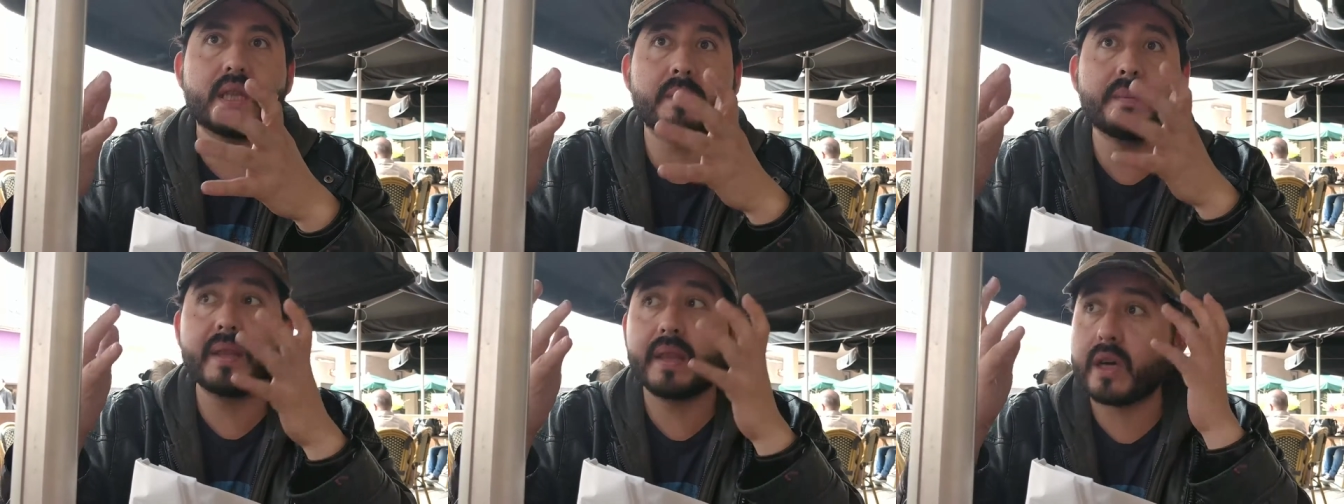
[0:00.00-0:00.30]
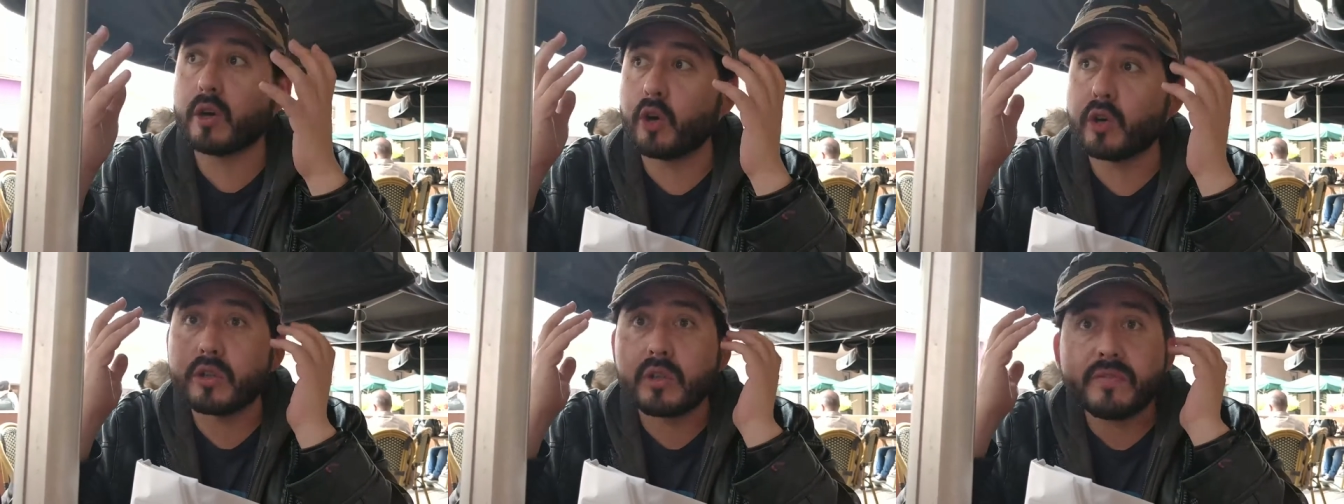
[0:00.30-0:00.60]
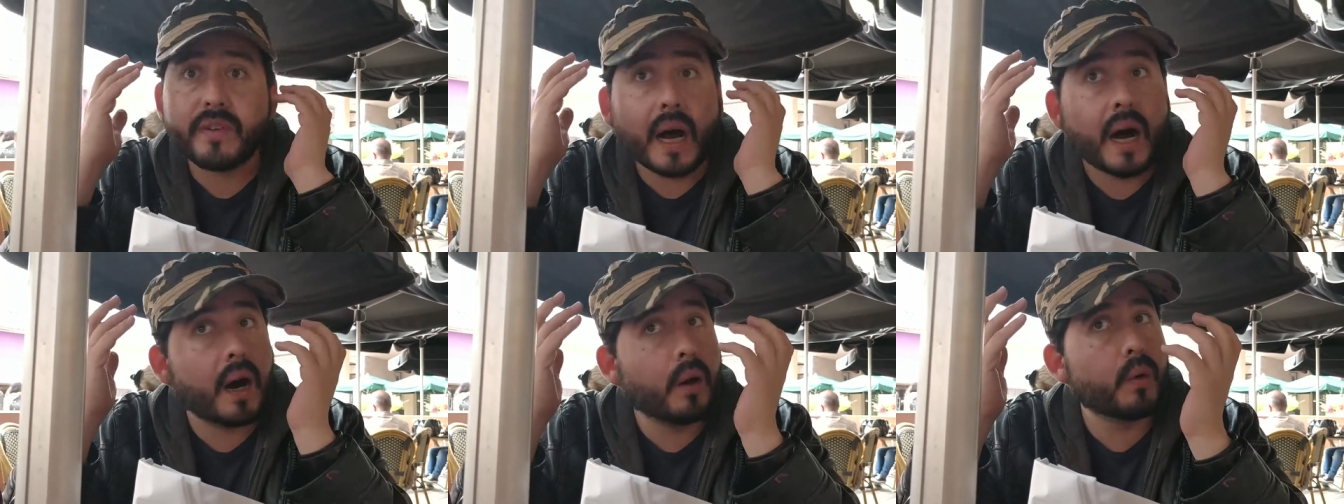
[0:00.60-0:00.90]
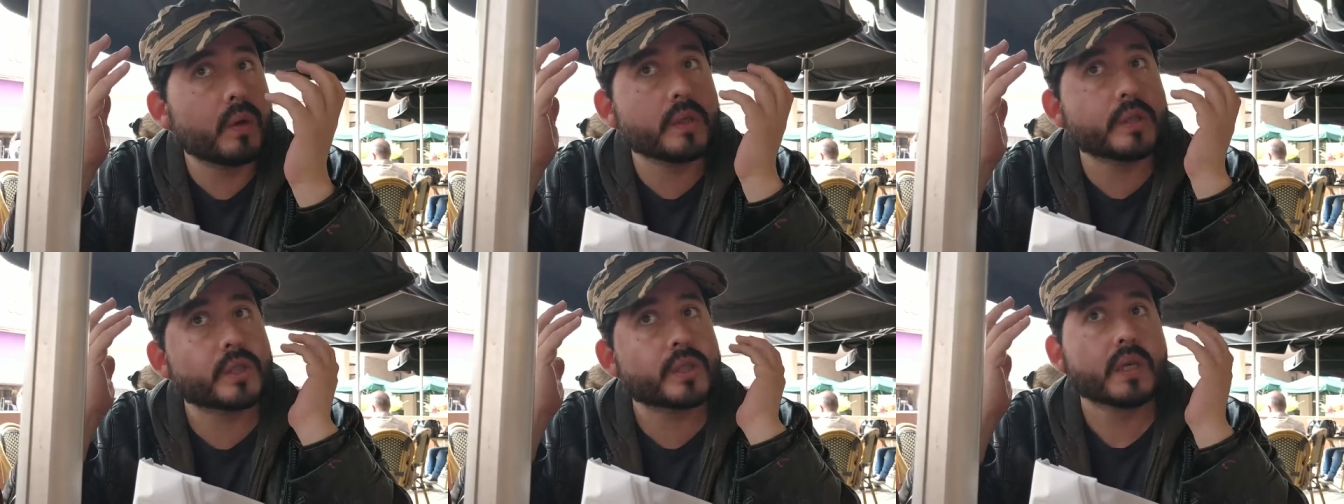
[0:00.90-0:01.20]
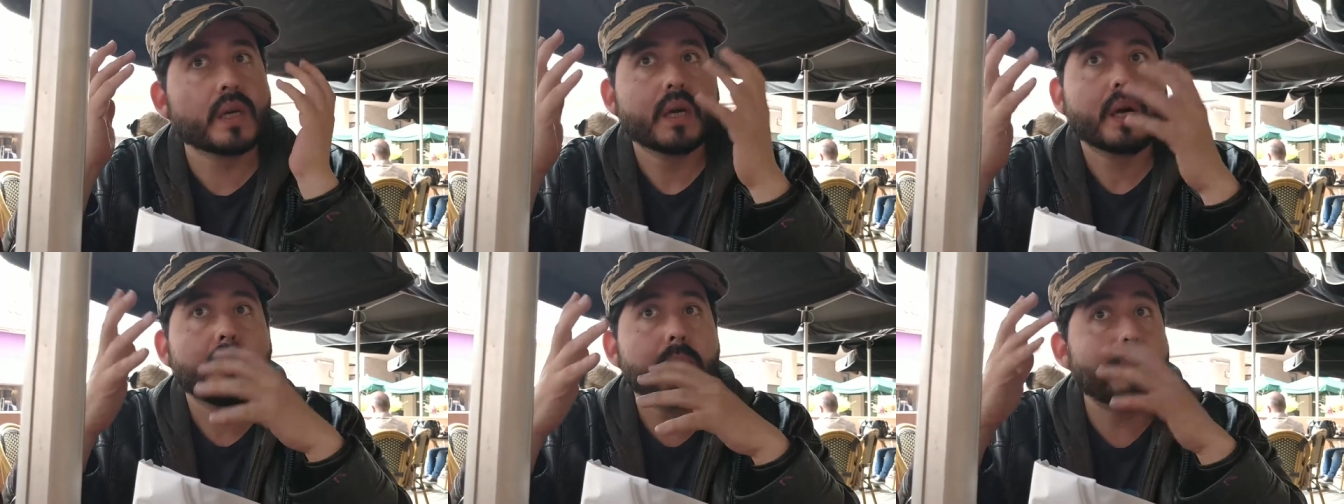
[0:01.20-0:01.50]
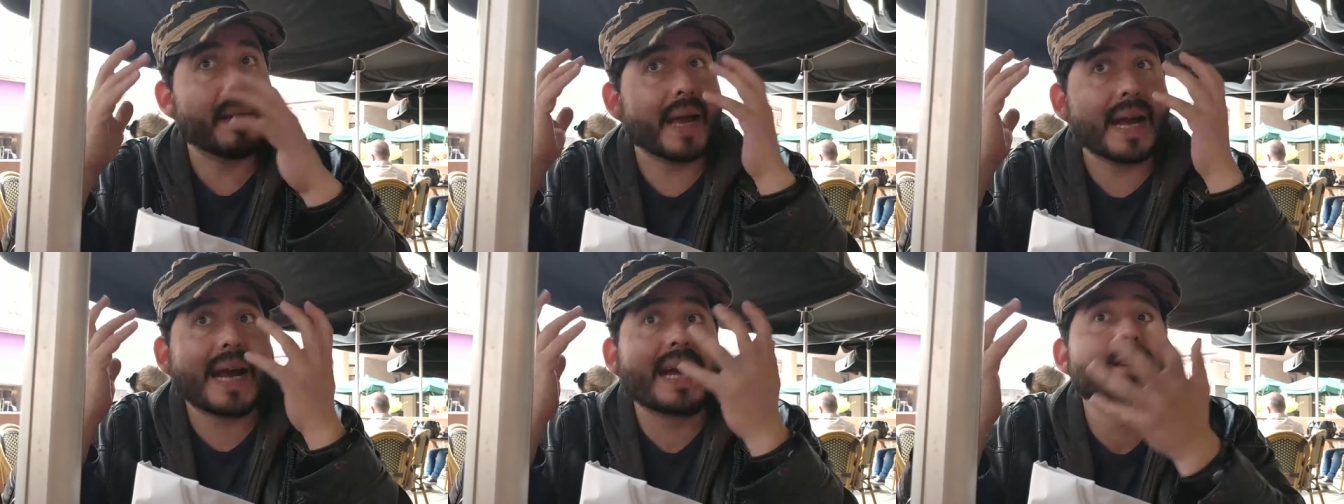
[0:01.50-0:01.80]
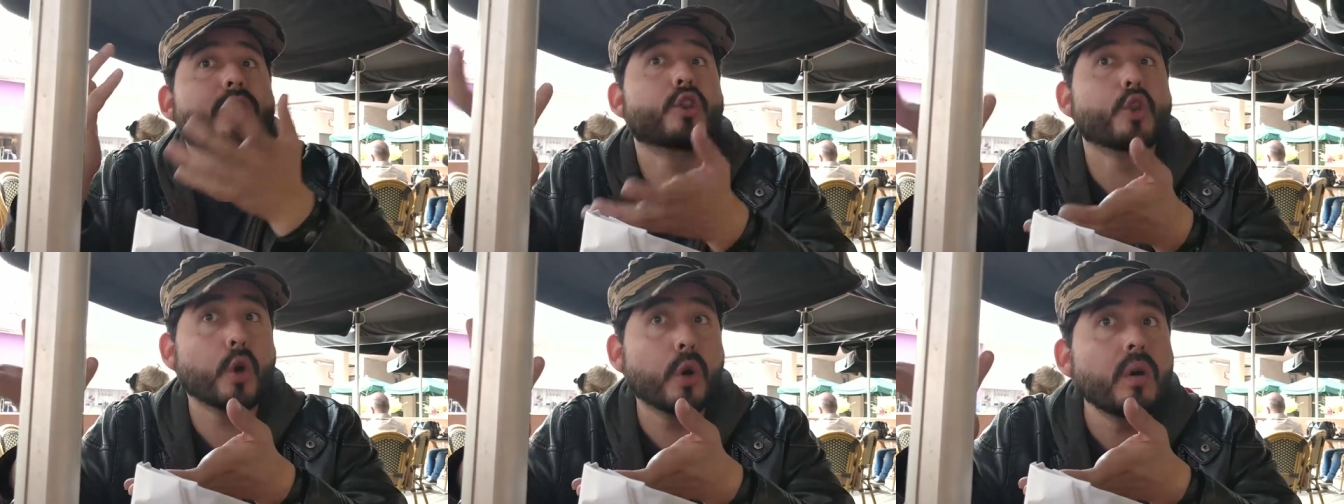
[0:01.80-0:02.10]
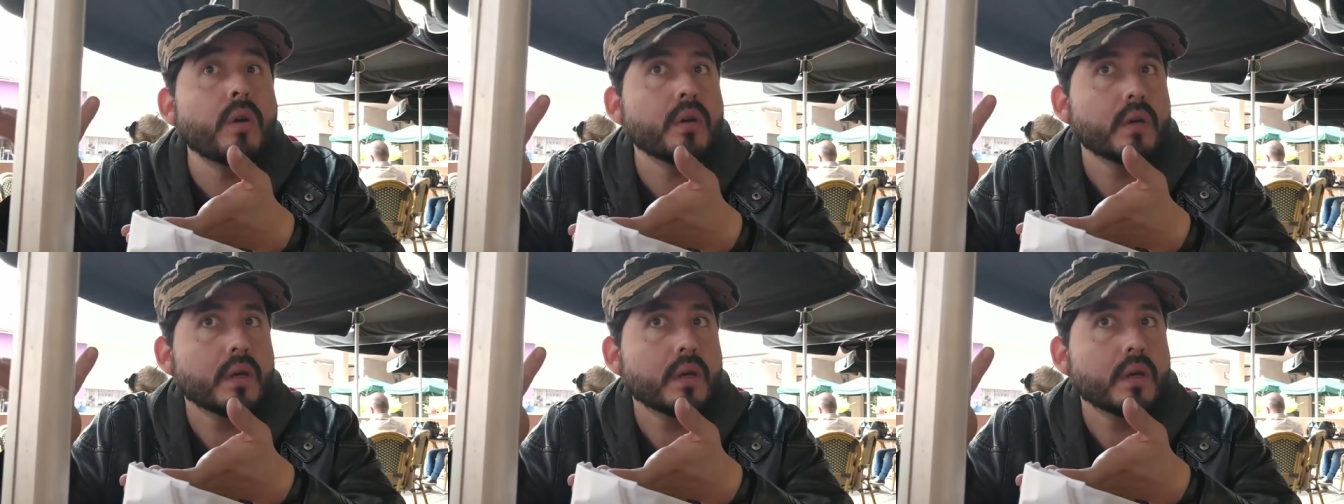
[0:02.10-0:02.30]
A mí The Court of Owls me encantó.